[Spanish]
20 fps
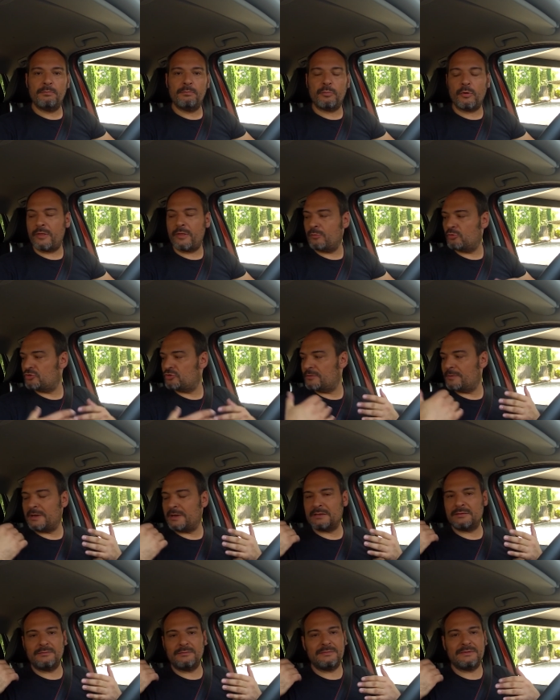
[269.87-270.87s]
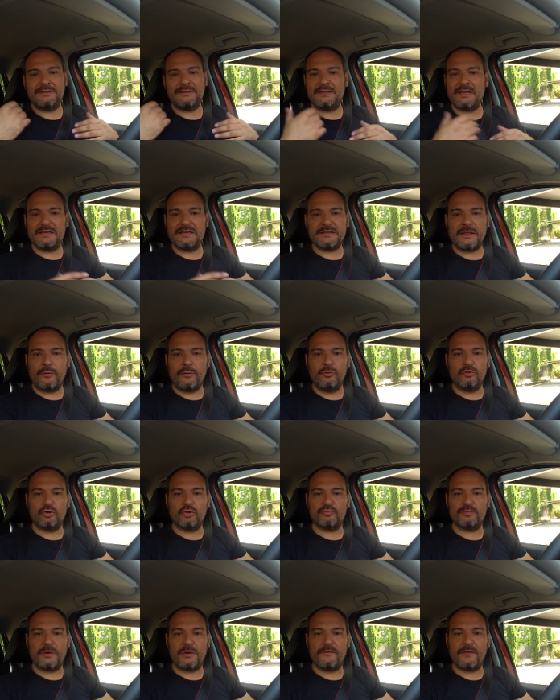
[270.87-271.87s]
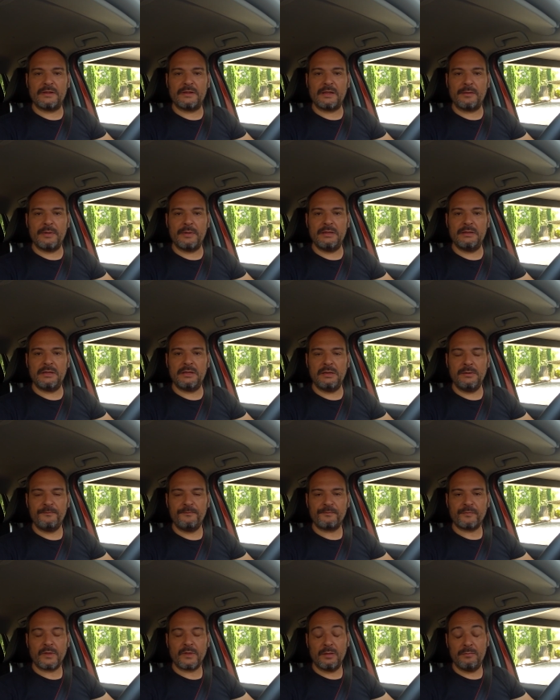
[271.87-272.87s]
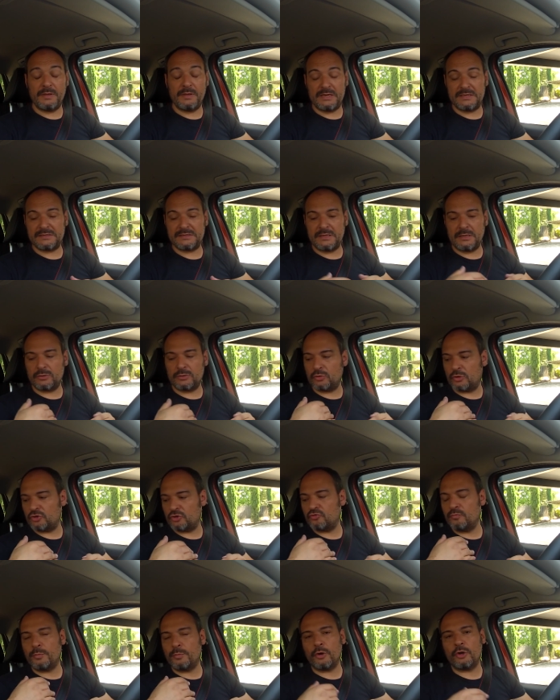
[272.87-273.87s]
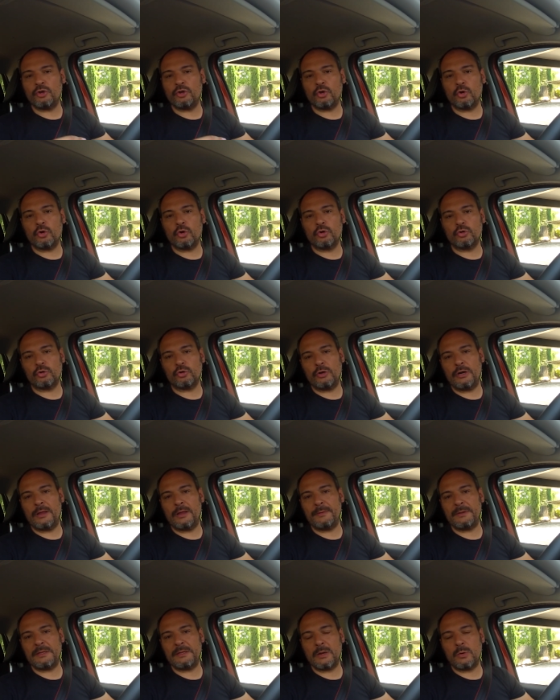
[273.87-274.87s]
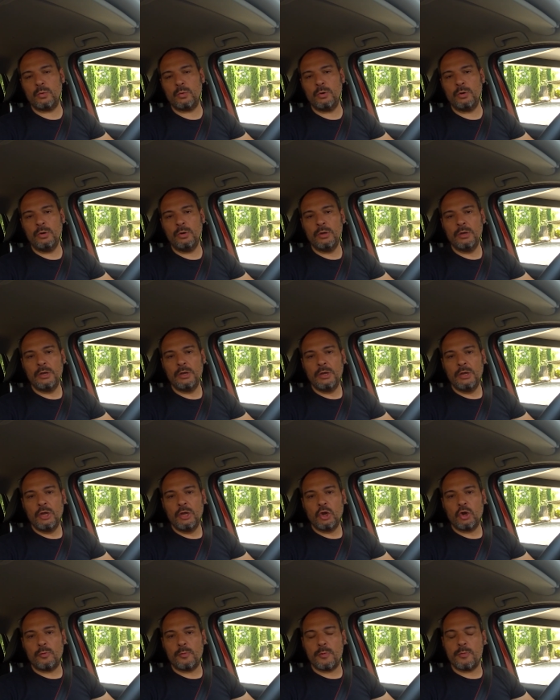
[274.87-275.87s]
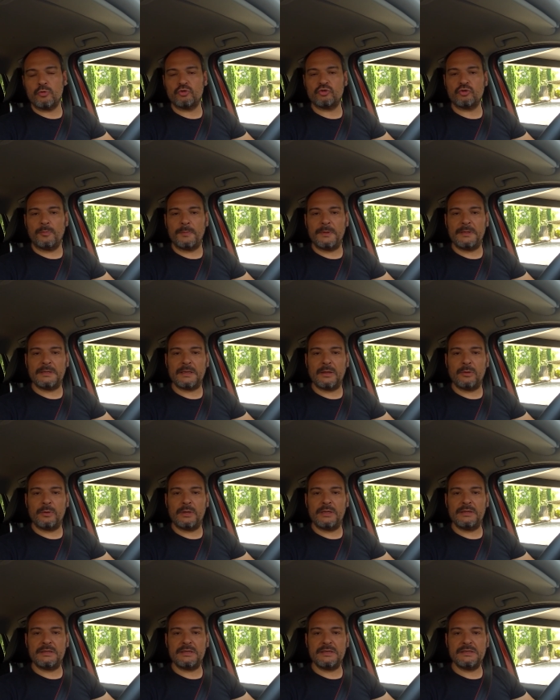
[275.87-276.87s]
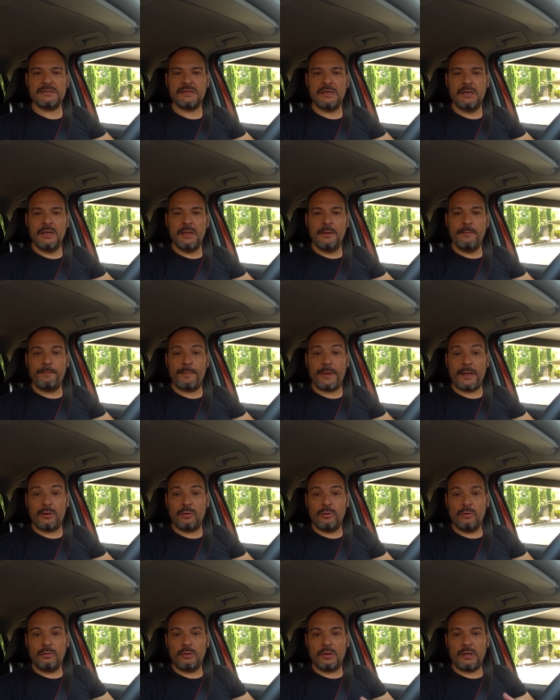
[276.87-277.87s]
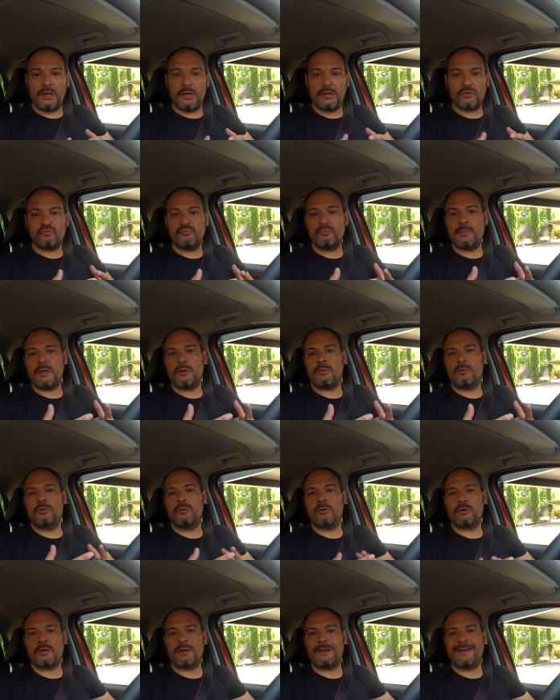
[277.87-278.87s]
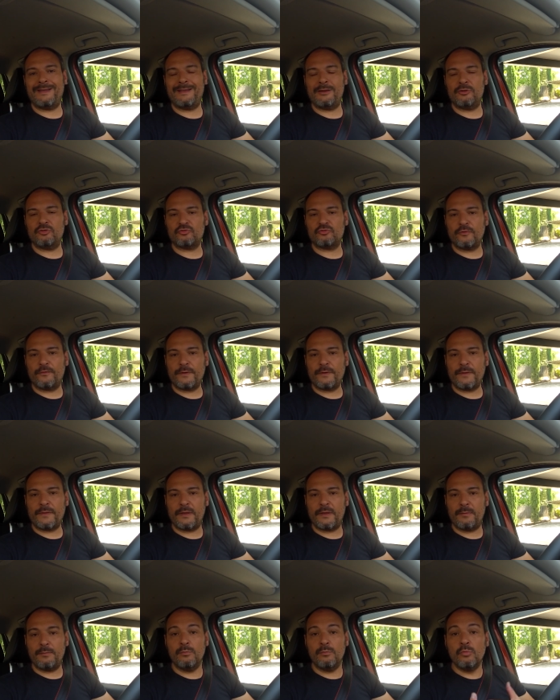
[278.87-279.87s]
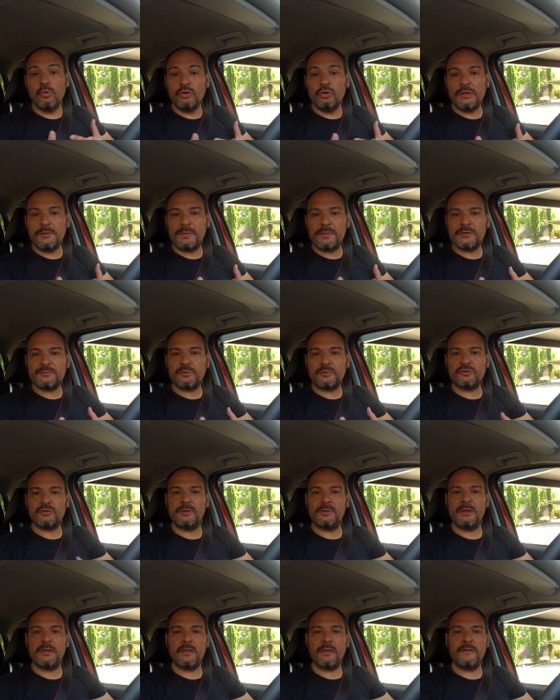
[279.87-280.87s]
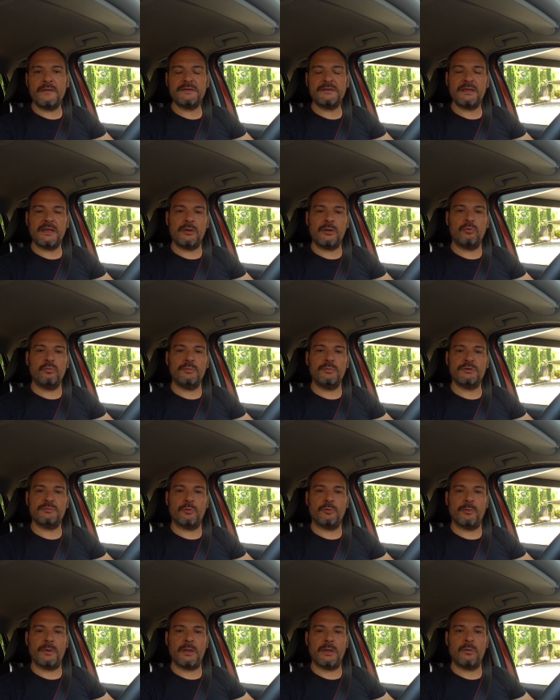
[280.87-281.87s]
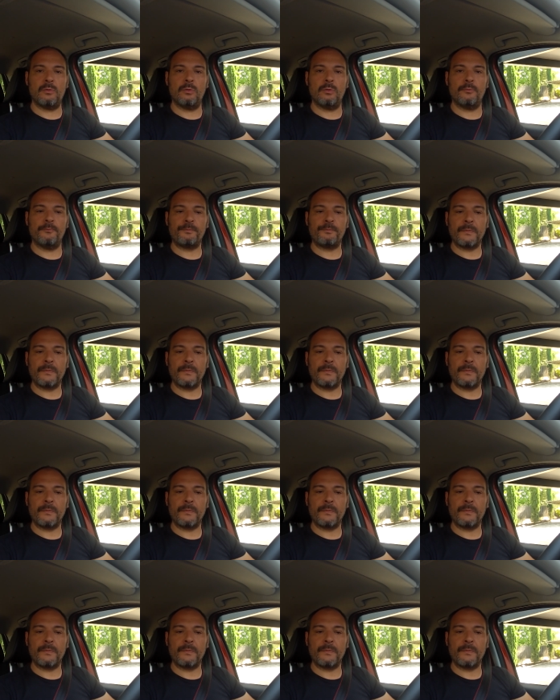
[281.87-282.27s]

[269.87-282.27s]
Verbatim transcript: Podemos llevar tres adultos perfectamente, bien es cierto que es un poquito corto en el habitáculo, como hemos comentado antes, pero eh, es un vehículo que nos ofrece múltiples posibilidades en un mismo vehículo.